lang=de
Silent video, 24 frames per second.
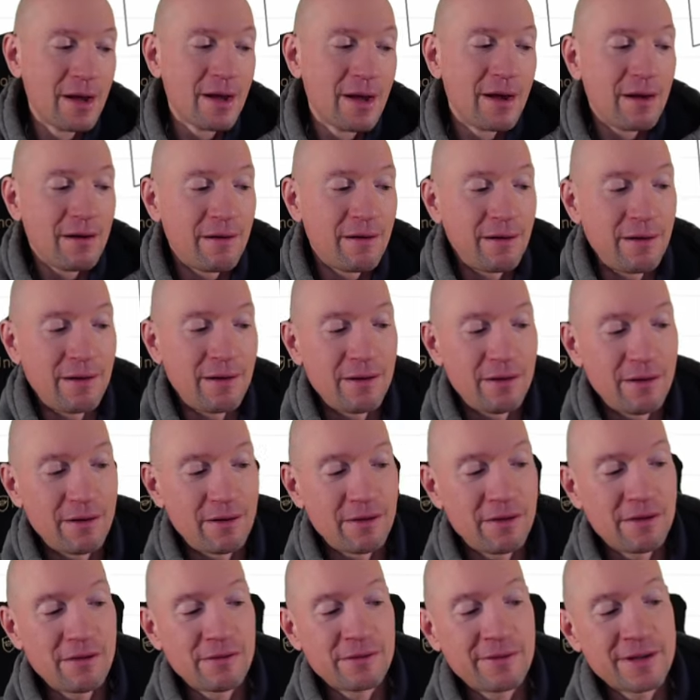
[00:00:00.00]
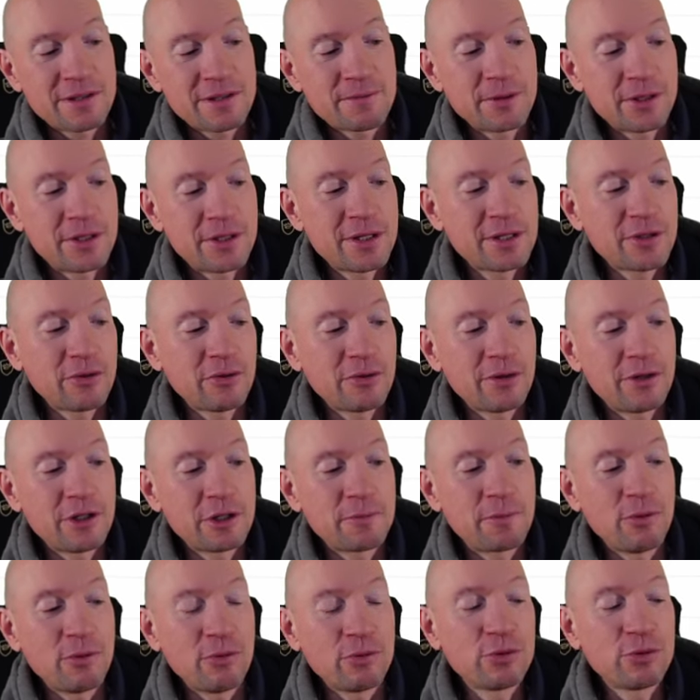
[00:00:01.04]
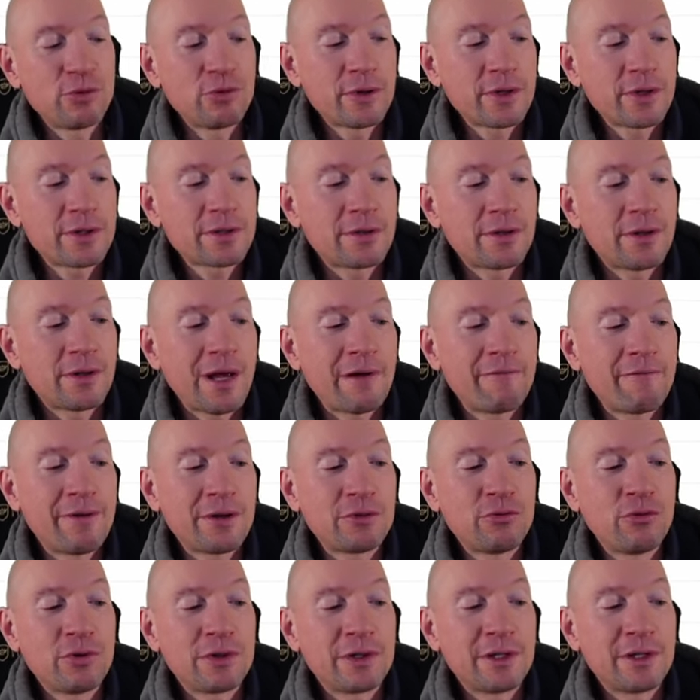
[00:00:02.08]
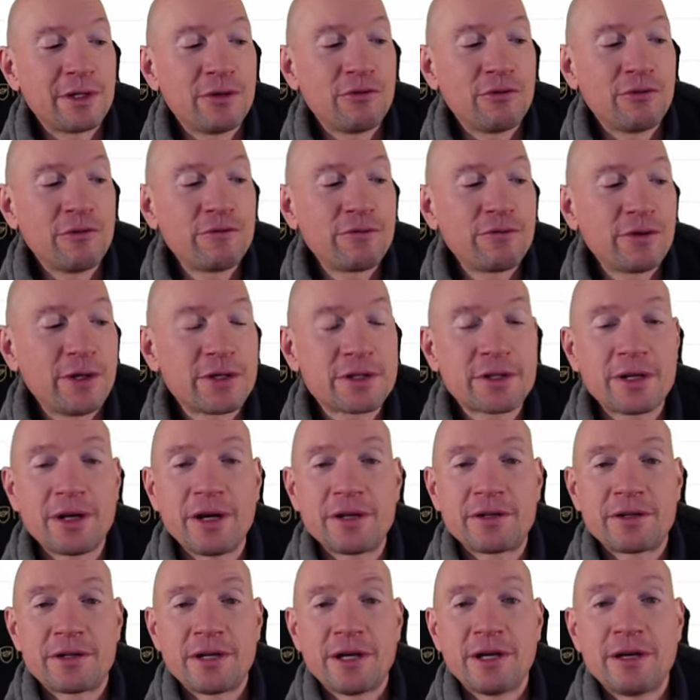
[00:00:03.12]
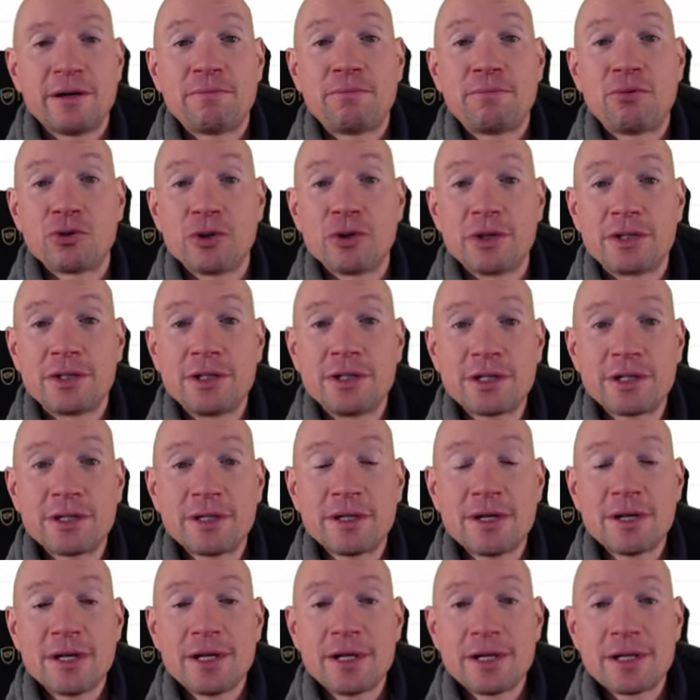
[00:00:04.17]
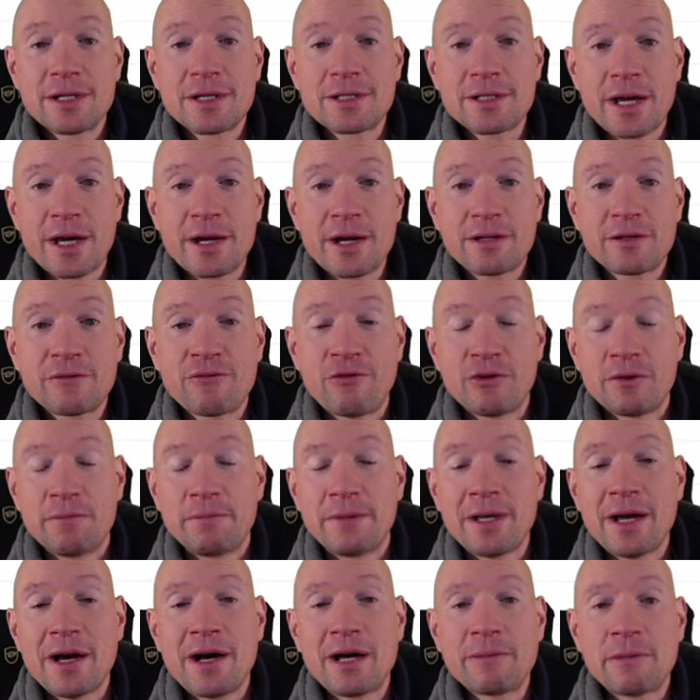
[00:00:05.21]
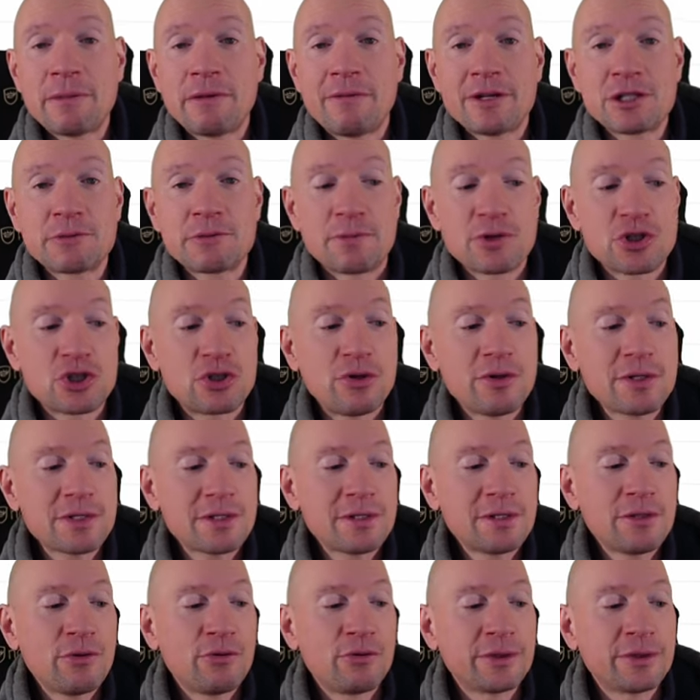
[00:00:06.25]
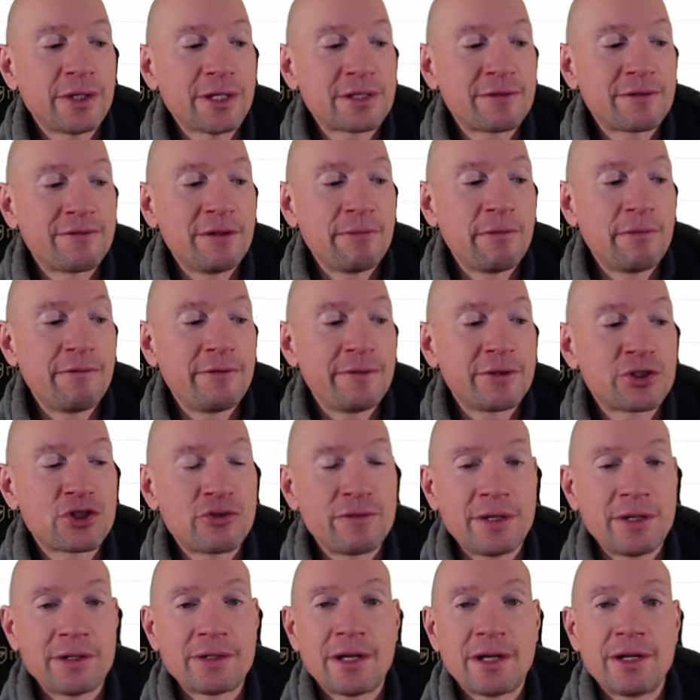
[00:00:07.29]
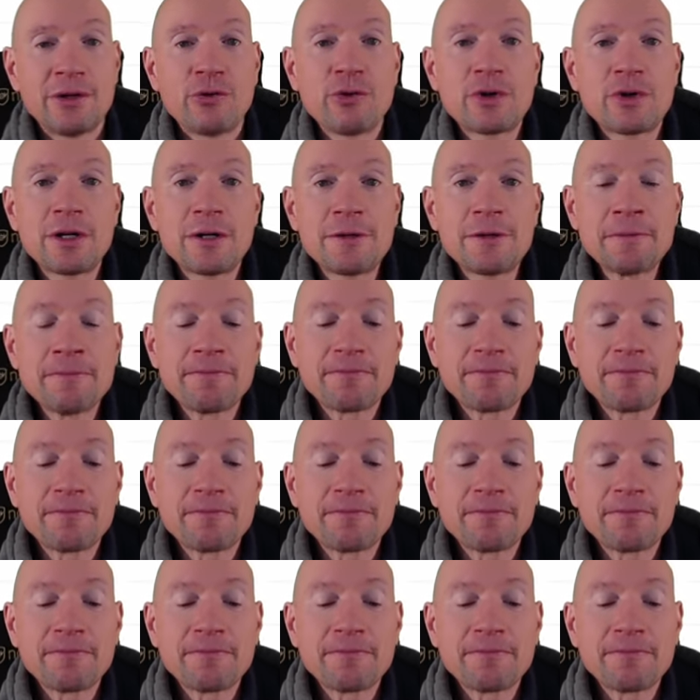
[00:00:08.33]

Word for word: äh, was mich nicht sonderlich beunruhigt, sondern einfach nur die Unfähigkeit der Politik zeigt. Vor einem Jahr hat man was beschlossen und jetzt will man schon wieder dran rütteln,